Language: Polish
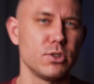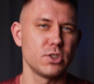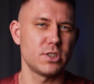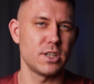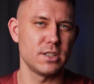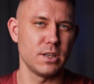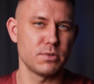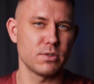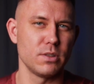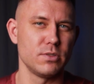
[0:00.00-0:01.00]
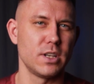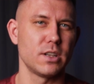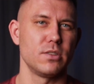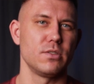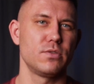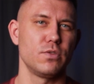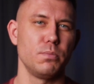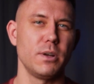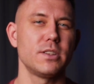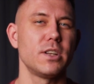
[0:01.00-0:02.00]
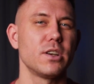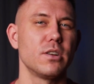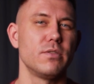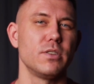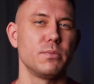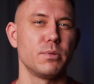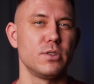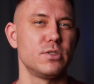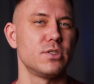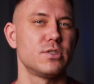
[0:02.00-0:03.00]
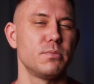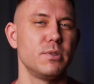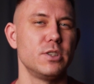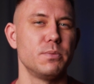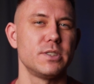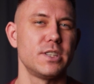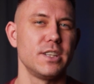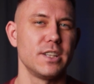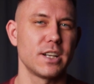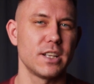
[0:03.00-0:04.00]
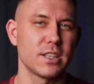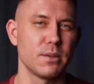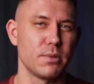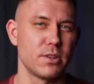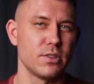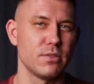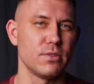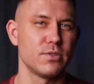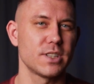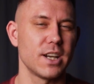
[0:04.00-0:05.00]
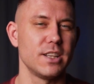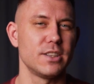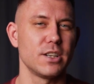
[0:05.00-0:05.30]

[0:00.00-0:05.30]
Możesz teraz dla przykładu zerknąć swój plan treningowy i podliczyć sobie liczbę serii na klatkę piersiową w skali